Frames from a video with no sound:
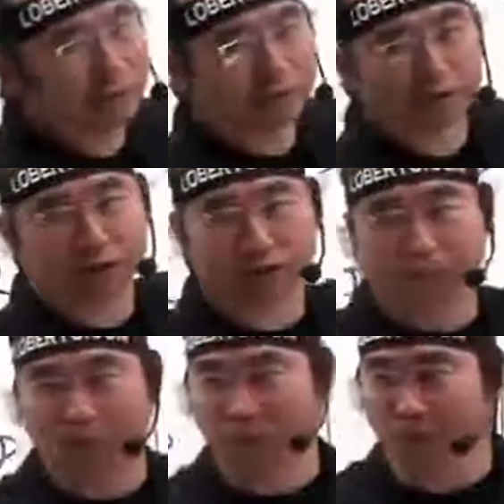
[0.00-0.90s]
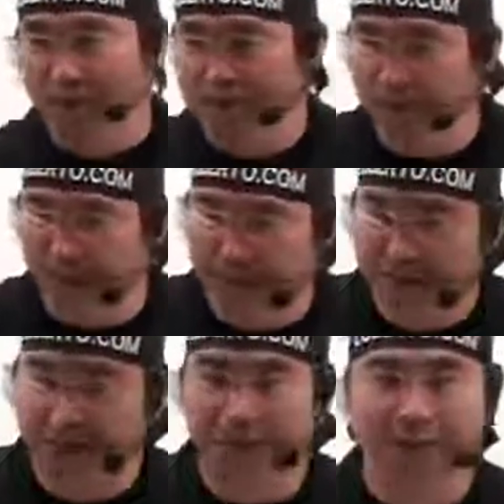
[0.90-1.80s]
mil dividido por 12 meses,
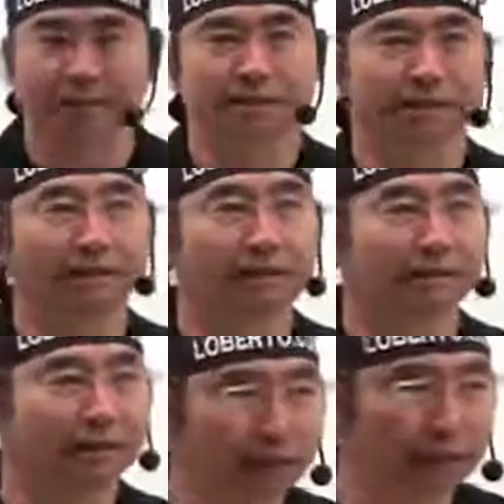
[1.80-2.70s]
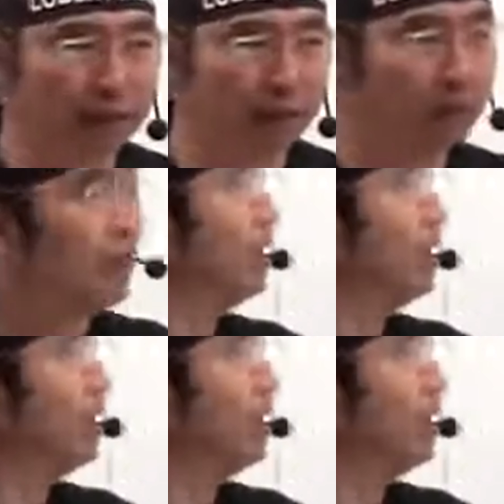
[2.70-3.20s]
da média de 30 mil.